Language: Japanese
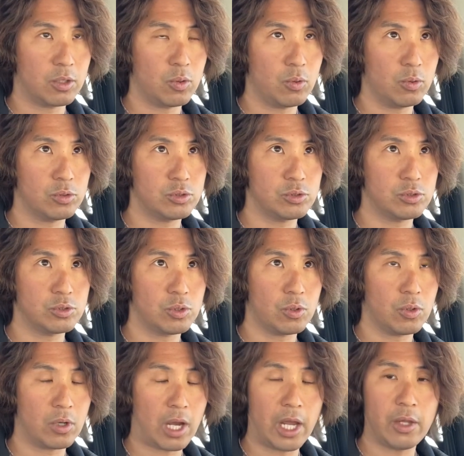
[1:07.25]
教習
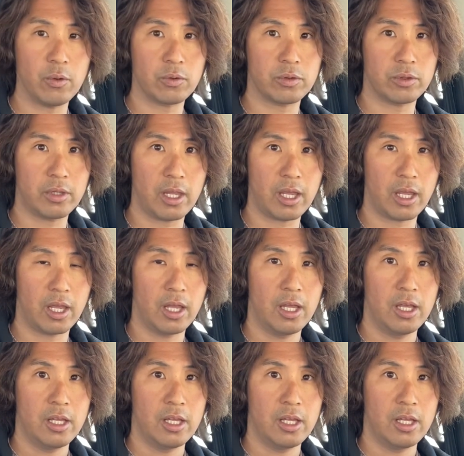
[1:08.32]
所を通って、